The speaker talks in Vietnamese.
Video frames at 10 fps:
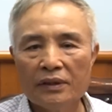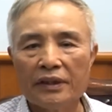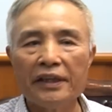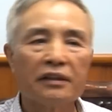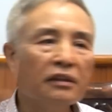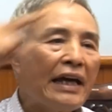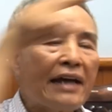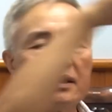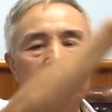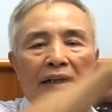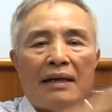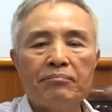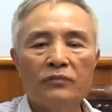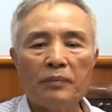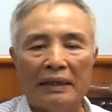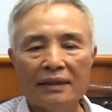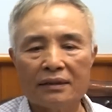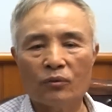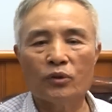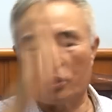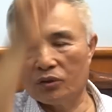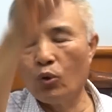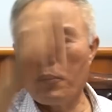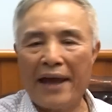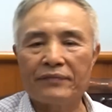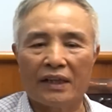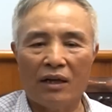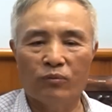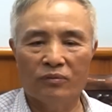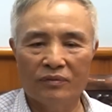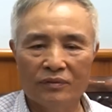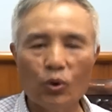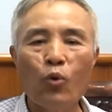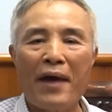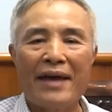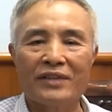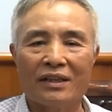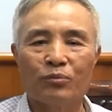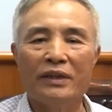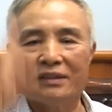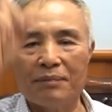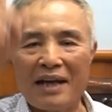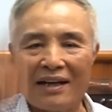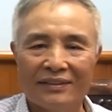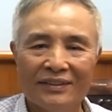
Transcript: thì cứ e rờ mười lăm nó bắn ra xong nó chửi đù mẹ về cổng, đù mẹ về cổng đến xâm lăng.